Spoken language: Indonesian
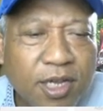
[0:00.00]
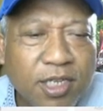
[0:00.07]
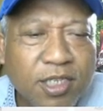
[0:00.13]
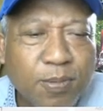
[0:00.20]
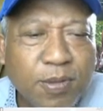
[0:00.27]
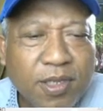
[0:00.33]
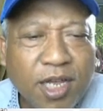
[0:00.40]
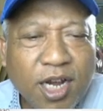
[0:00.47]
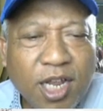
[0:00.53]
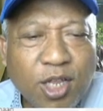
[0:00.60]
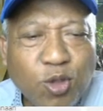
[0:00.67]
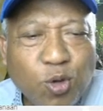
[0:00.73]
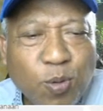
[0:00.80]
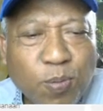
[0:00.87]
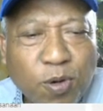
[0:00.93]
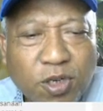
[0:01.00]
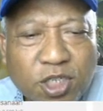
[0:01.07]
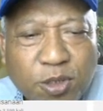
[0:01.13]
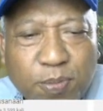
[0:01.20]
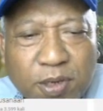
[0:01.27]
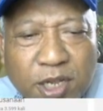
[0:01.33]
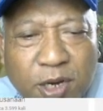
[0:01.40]
Sementara itu,
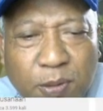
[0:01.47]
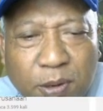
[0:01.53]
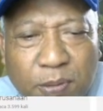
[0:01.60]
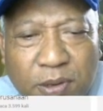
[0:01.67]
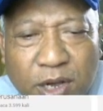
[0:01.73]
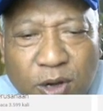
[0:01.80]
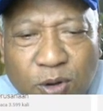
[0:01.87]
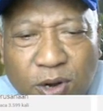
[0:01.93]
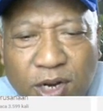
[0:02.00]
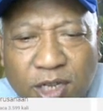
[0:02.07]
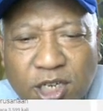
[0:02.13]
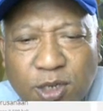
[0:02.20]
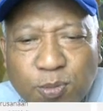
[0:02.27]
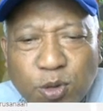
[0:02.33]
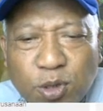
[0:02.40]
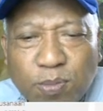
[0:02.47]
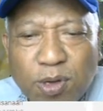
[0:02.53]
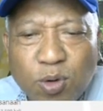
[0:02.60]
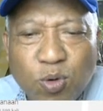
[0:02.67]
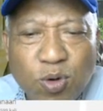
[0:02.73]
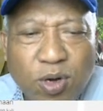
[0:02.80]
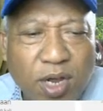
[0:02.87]
proses pengiriman minyak goreng tersebut
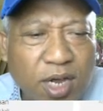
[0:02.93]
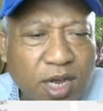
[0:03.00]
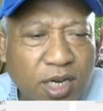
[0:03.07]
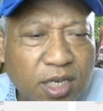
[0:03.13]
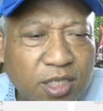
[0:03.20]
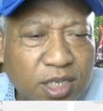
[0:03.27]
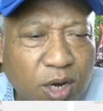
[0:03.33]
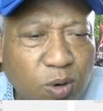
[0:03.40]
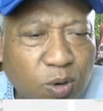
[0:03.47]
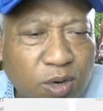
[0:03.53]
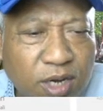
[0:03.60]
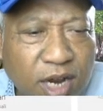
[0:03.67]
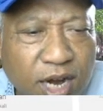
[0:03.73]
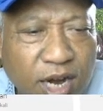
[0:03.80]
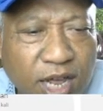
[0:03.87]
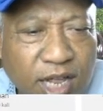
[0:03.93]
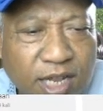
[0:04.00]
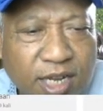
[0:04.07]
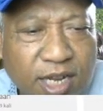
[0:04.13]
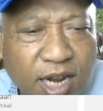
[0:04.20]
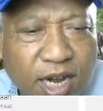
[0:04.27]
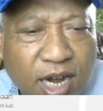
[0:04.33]
menggunakan jalur darat
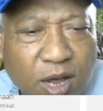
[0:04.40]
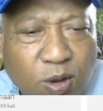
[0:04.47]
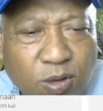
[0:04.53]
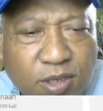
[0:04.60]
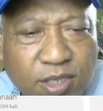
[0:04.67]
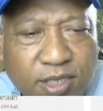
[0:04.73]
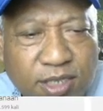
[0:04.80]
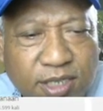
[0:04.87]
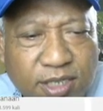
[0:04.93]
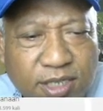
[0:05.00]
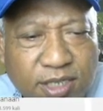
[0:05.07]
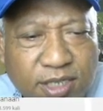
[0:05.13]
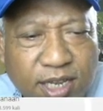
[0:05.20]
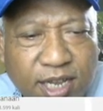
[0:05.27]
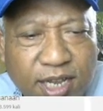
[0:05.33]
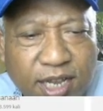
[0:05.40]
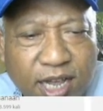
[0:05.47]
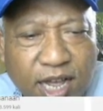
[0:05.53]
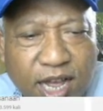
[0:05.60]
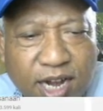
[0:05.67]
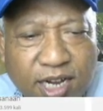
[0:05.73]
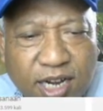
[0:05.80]
dan laut
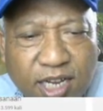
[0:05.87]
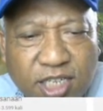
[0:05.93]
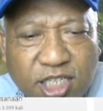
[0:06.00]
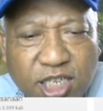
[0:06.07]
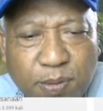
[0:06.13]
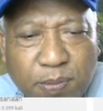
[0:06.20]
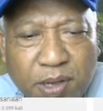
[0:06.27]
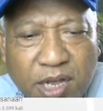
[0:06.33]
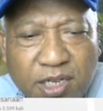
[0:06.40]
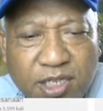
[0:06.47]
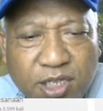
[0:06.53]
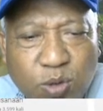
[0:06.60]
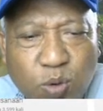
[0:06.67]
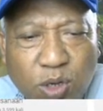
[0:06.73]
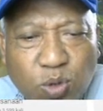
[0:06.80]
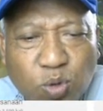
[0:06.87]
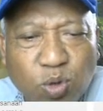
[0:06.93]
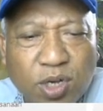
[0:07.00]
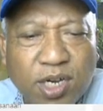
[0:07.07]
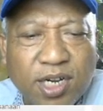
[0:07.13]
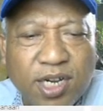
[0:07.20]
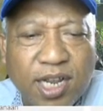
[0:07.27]
sehingga ada estimasi waktu
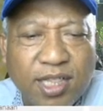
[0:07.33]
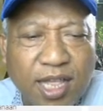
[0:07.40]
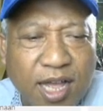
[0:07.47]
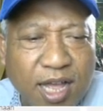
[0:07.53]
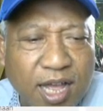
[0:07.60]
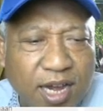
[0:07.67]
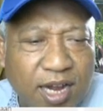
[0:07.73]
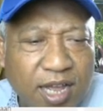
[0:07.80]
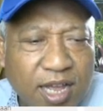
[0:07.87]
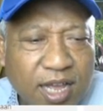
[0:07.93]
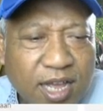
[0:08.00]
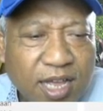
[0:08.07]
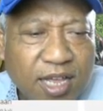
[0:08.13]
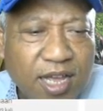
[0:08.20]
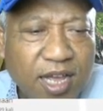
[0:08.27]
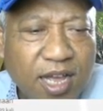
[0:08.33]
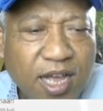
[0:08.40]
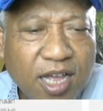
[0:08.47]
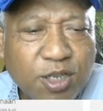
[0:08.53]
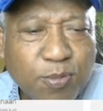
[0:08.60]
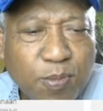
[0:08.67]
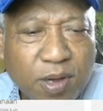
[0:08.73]
kedatangan.
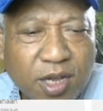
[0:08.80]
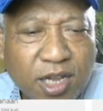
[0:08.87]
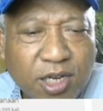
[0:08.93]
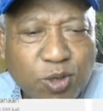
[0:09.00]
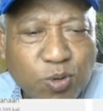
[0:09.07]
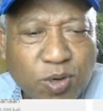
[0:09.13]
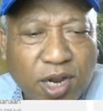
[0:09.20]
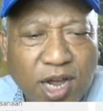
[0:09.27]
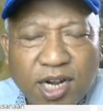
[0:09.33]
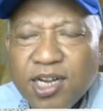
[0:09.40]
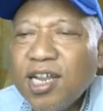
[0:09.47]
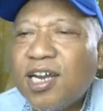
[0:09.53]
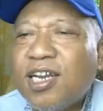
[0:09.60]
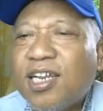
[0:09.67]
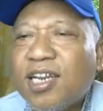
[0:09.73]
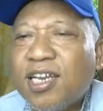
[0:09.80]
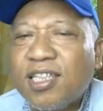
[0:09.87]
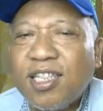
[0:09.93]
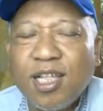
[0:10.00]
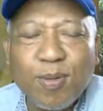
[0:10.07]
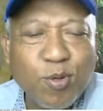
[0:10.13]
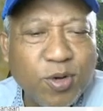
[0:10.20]
Ya, sebagian sudah ada di
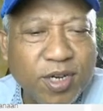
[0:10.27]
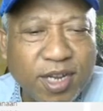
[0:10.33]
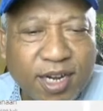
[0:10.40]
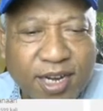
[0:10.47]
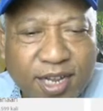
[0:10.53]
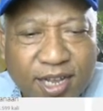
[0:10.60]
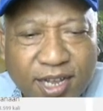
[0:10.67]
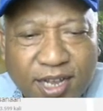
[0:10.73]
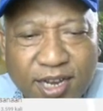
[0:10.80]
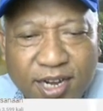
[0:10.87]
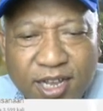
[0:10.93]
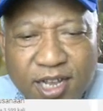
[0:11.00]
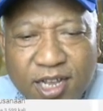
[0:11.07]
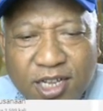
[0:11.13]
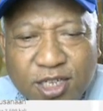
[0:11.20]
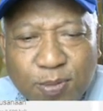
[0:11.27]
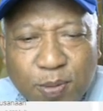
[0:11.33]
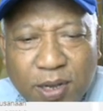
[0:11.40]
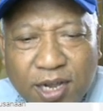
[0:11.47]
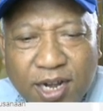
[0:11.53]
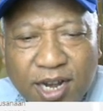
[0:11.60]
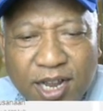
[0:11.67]
retail modern,
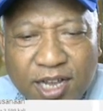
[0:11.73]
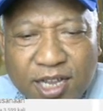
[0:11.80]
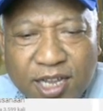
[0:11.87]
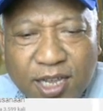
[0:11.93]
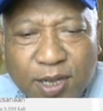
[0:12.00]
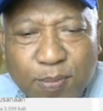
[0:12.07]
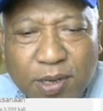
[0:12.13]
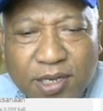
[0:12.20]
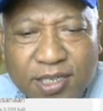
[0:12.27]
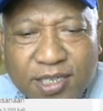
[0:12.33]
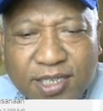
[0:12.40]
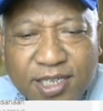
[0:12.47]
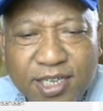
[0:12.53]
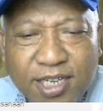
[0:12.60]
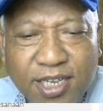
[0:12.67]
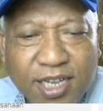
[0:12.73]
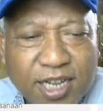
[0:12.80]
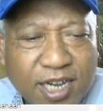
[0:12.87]
sebagian lagi masih